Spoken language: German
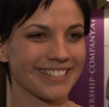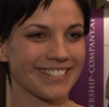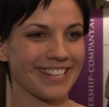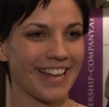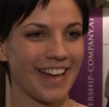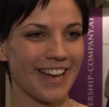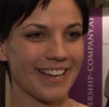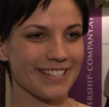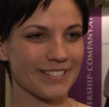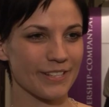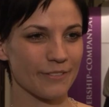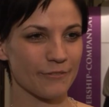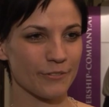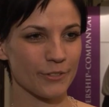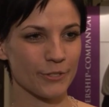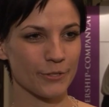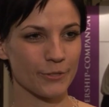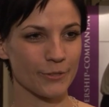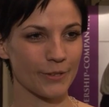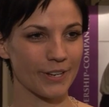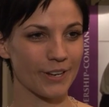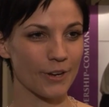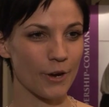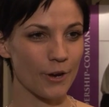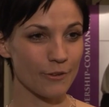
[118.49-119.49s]
Danach ist einfach
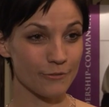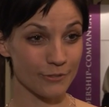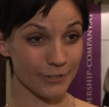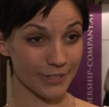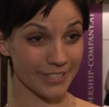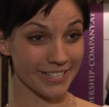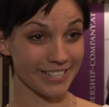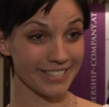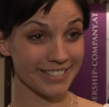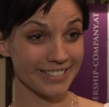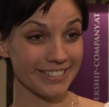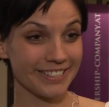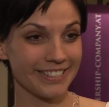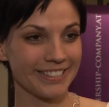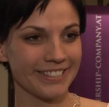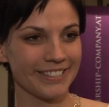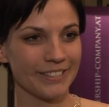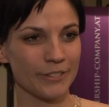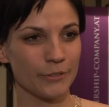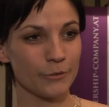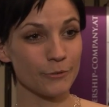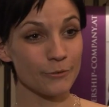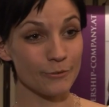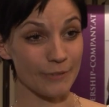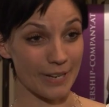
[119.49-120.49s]
so eine Euphorie,
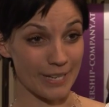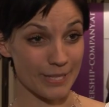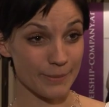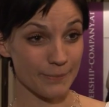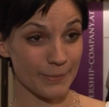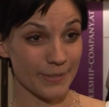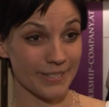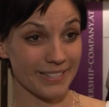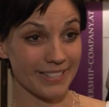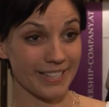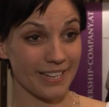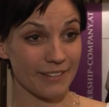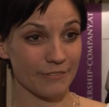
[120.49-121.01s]
unfassbar,